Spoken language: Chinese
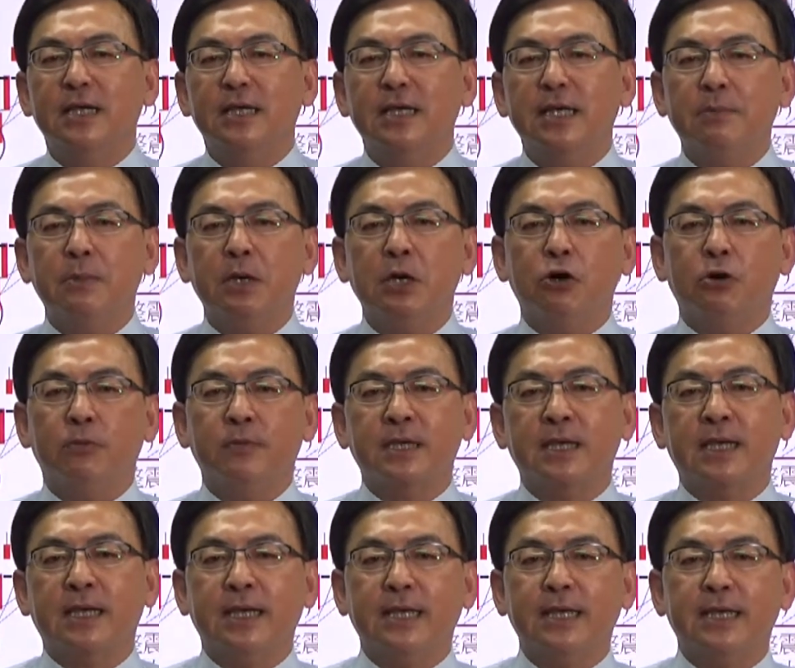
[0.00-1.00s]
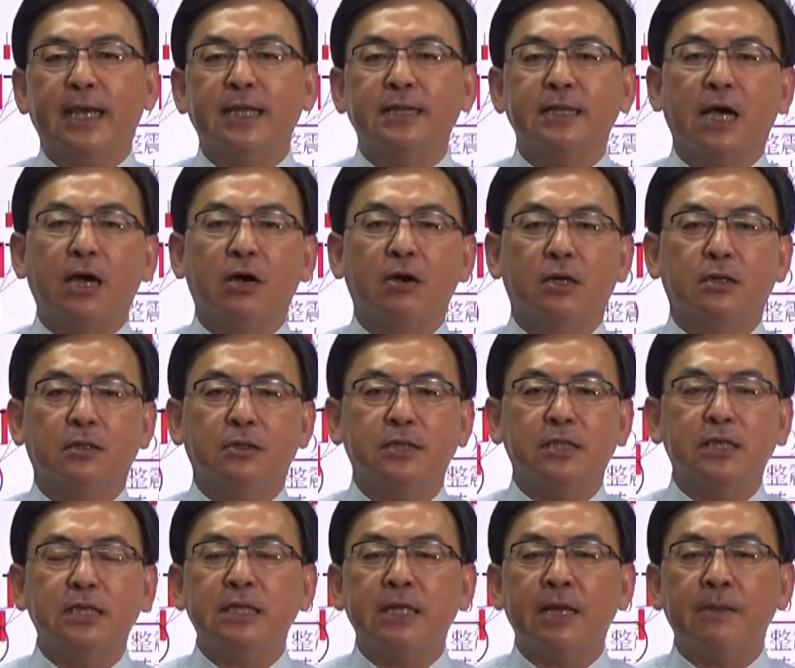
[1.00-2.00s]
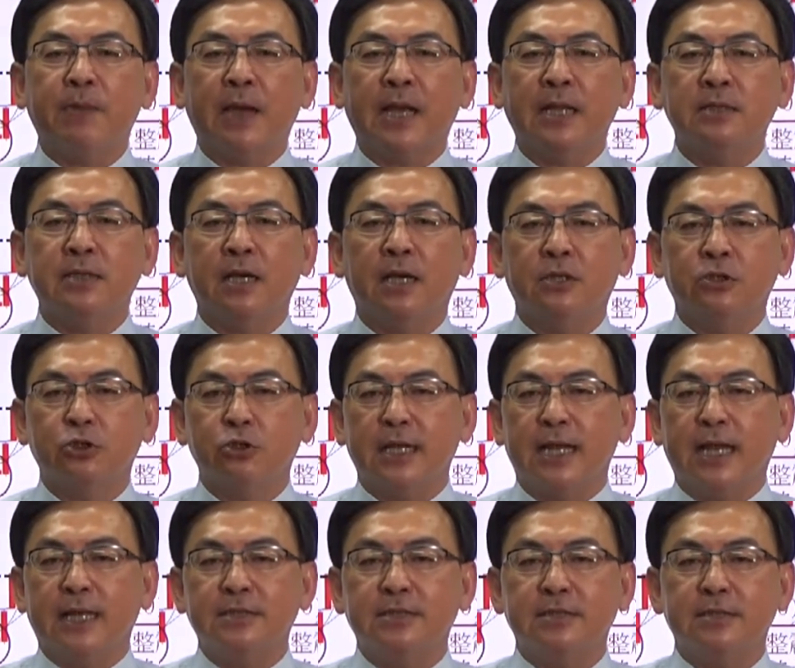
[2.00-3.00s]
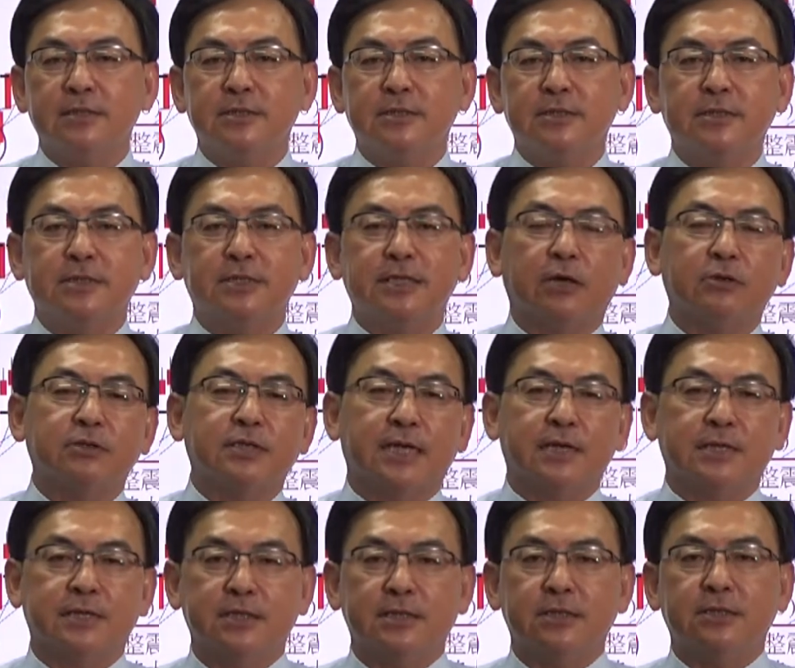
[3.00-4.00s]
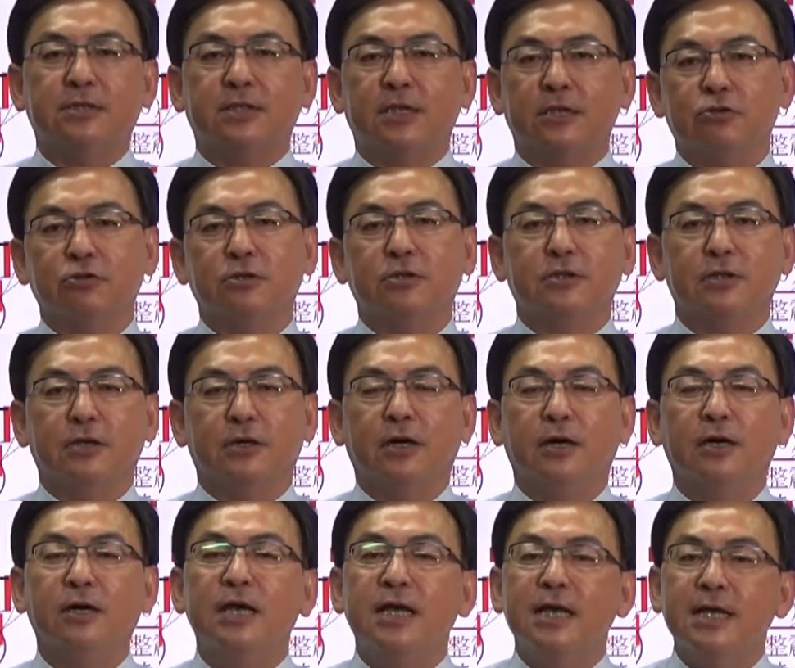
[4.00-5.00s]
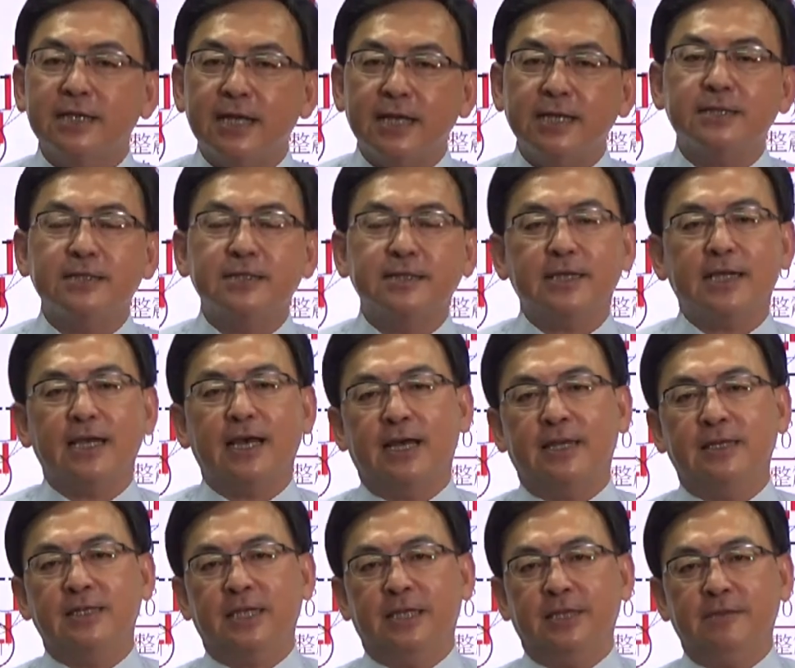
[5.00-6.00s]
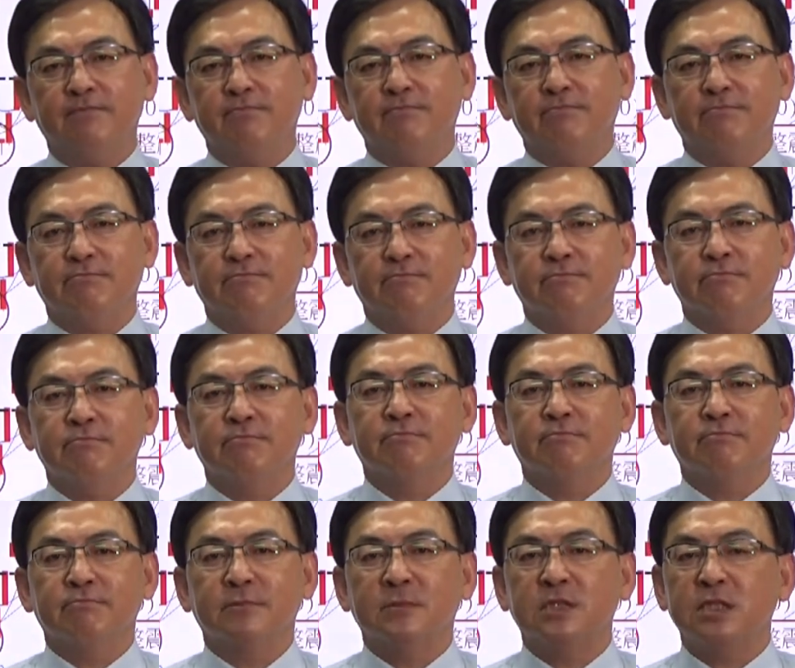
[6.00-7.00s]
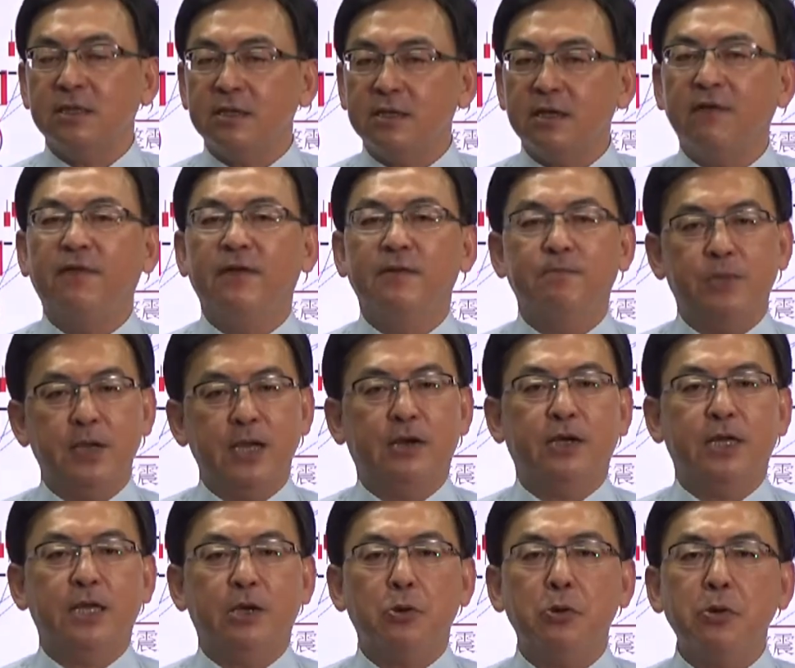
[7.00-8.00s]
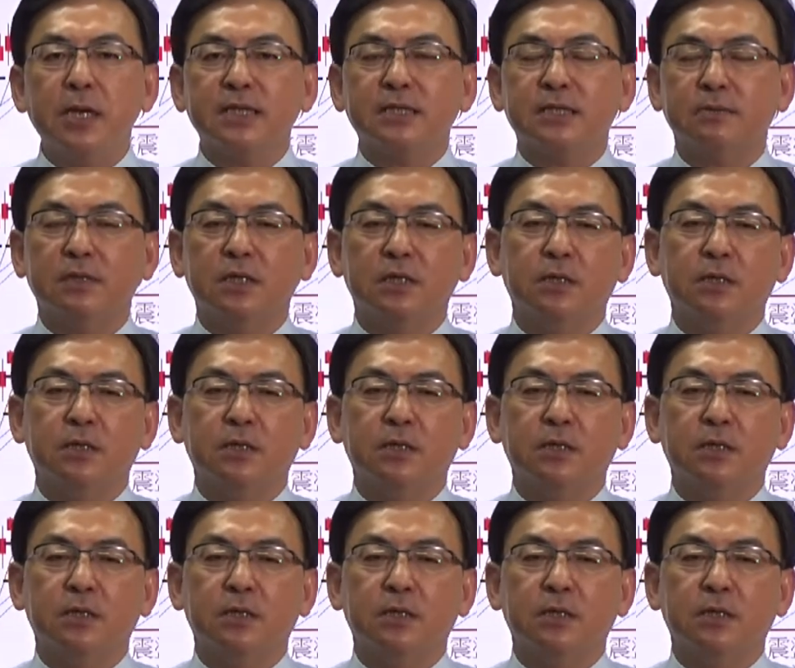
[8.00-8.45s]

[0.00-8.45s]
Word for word: 那么我们可以看到哈，今天盘哈虽然是是小涨四点做收哈，但是这个行情。真的很漂亮，为什